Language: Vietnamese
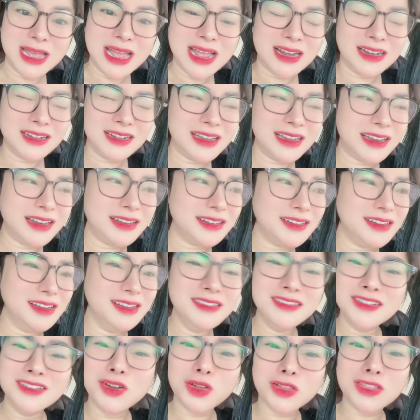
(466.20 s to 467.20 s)
Nên
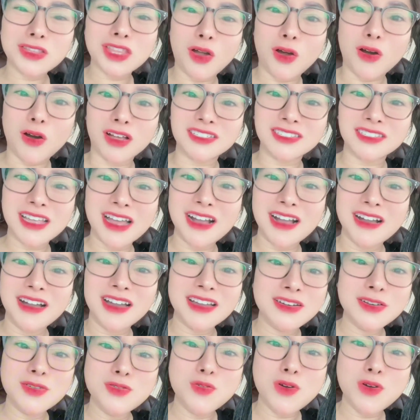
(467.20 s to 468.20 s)
đừng có tỏ ra
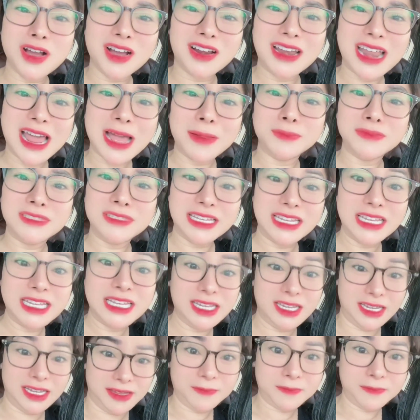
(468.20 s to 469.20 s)
gân guốc làm
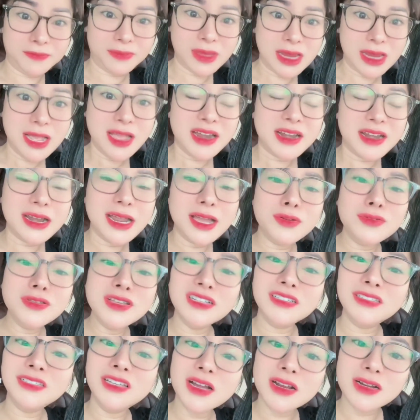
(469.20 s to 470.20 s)
gì. Nếu
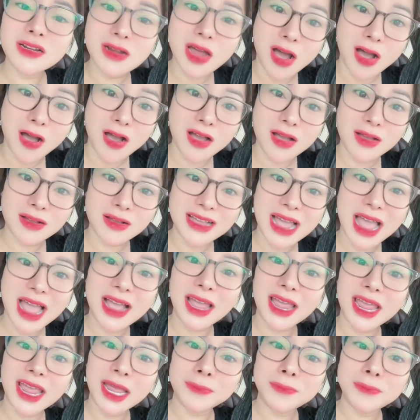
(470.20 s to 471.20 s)
như trước đó các
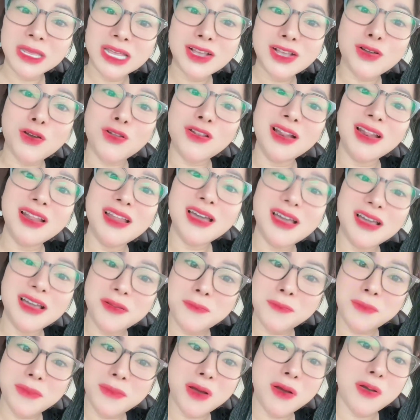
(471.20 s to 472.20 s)
em ấy có lỡ
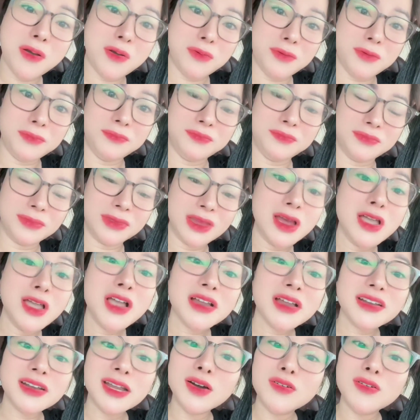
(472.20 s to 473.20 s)
mồm
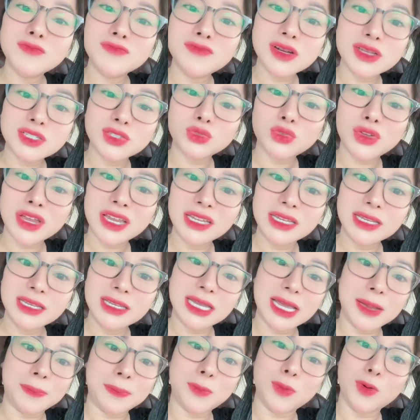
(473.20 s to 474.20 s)
động vào doanh
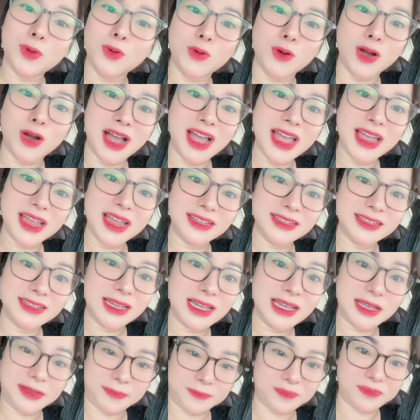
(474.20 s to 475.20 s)
nghiệp của anh
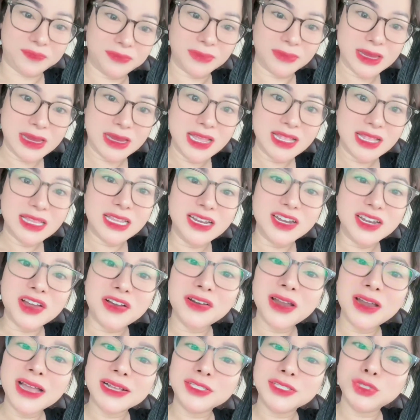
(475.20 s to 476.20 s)
á thì
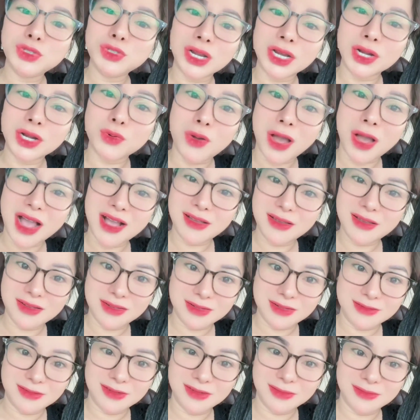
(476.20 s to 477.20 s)
nó là chuyện quá
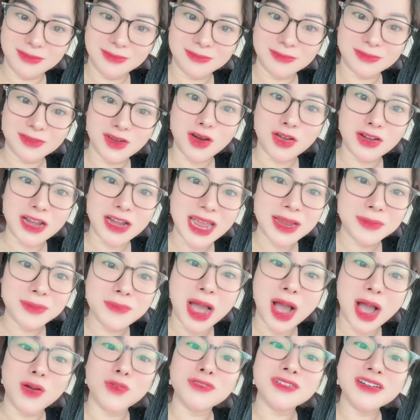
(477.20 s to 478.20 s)
khứ còn anh
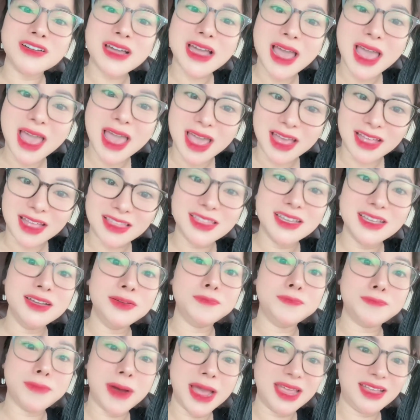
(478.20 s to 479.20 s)
bảo kể từ
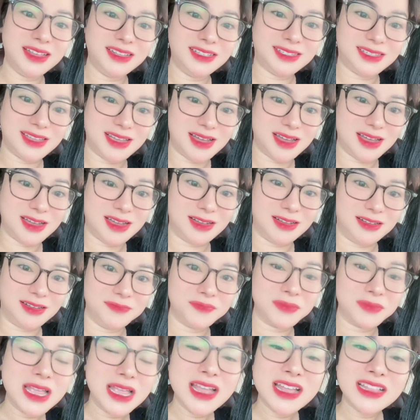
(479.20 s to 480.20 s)
bây giờ
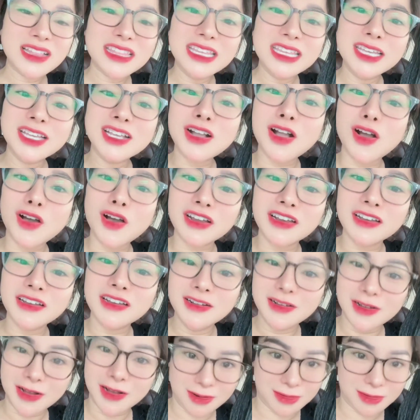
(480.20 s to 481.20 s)
thì còn
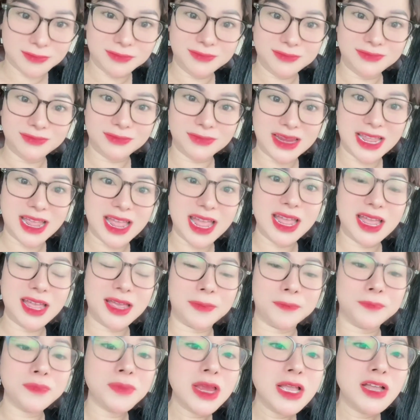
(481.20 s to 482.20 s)
được
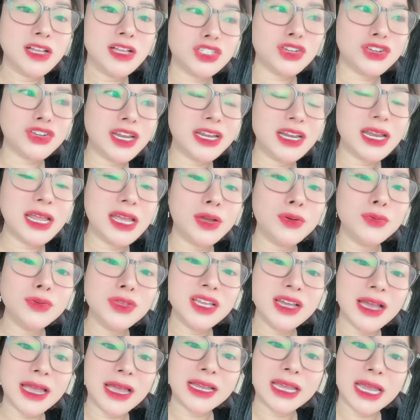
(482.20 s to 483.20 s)
nha cho nên nếu
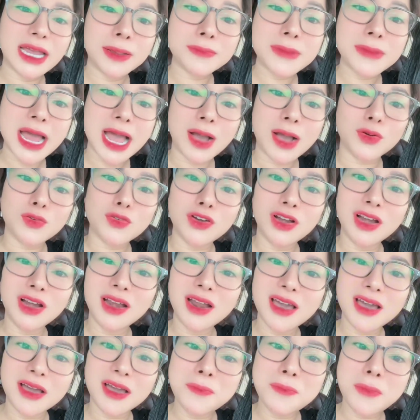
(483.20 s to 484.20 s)
như anh em nào cứ
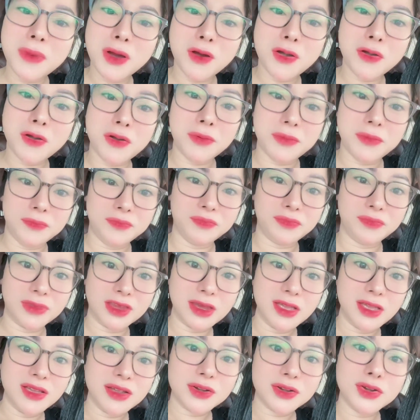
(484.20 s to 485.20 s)
lỡ mồm
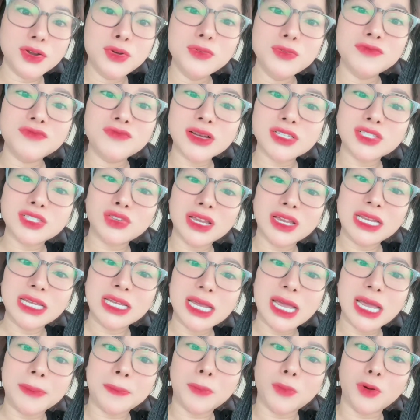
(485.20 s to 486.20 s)
đụng vào doanh
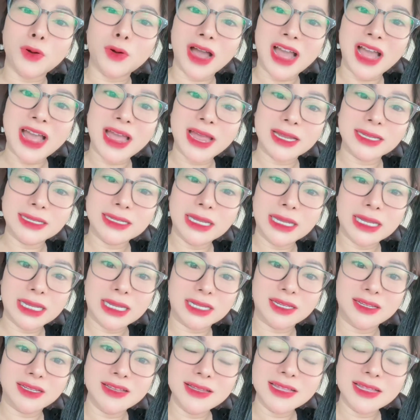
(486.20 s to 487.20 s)
nghiệp của anh
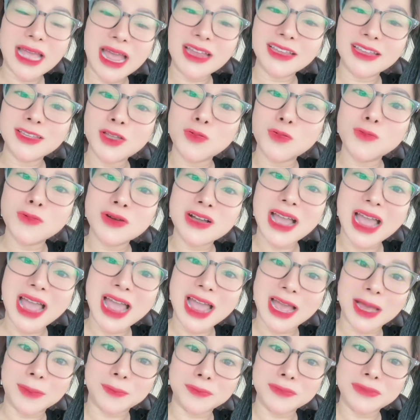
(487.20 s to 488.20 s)
ấy anh thông
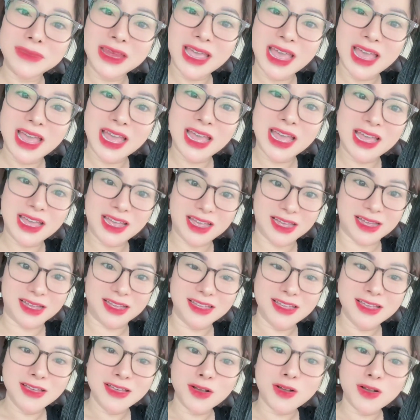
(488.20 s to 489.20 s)
cảm
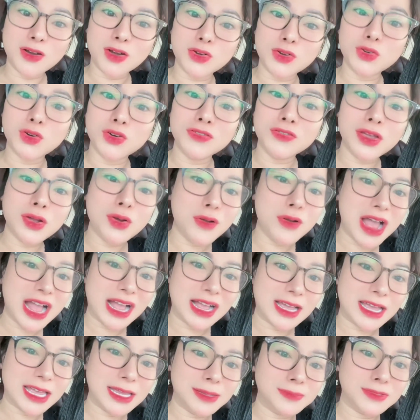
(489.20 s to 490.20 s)
nha còn đối với
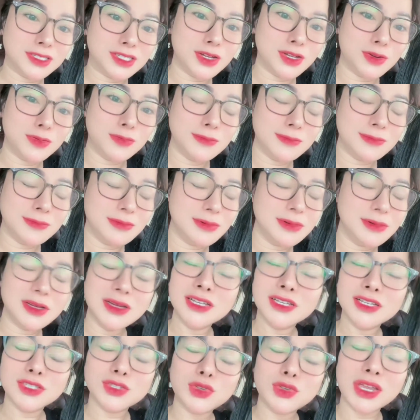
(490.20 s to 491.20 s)
hoàng kim dung
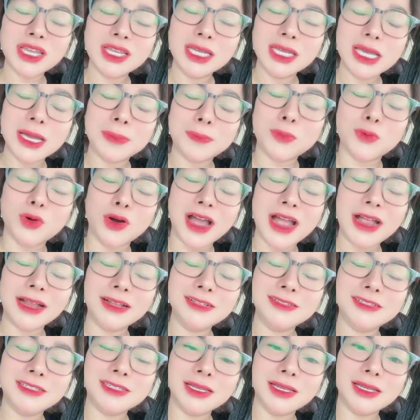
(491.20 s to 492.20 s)
doanh nghiệp của
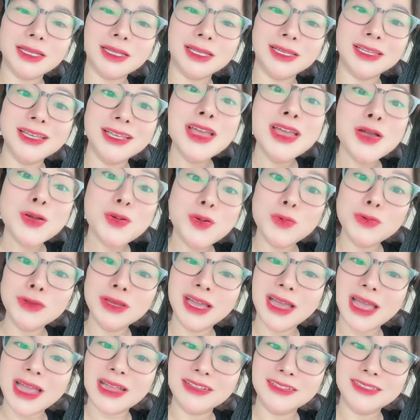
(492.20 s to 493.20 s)
anh chị cũng
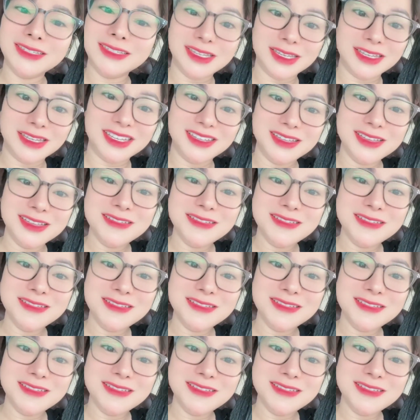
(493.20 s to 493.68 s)
như anh chị